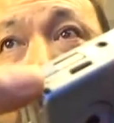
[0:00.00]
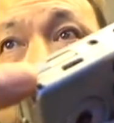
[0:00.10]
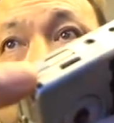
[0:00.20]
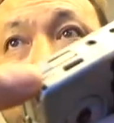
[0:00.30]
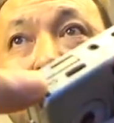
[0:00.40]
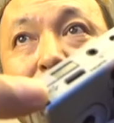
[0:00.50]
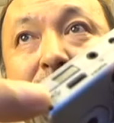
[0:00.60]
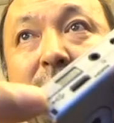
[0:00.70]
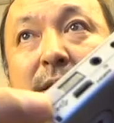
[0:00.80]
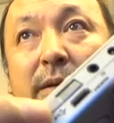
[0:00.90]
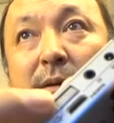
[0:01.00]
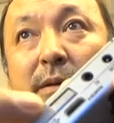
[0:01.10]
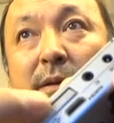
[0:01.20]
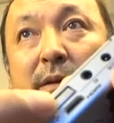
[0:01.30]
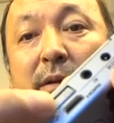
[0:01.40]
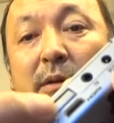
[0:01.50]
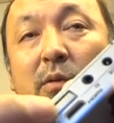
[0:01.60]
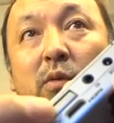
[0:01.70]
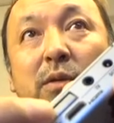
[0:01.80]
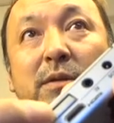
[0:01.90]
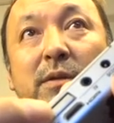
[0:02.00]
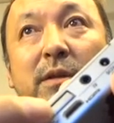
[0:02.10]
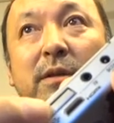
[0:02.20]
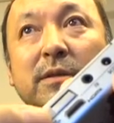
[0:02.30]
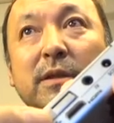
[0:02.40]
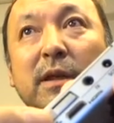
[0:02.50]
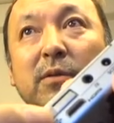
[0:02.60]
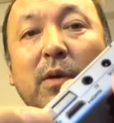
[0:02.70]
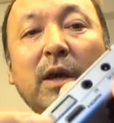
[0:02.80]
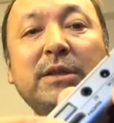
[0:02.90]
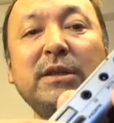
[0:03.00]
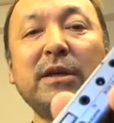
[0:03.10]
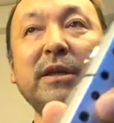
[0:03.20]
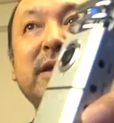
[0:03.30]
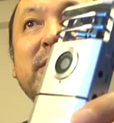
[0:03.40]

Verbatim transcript: がついてるんでこいつでですねなんと配信ができる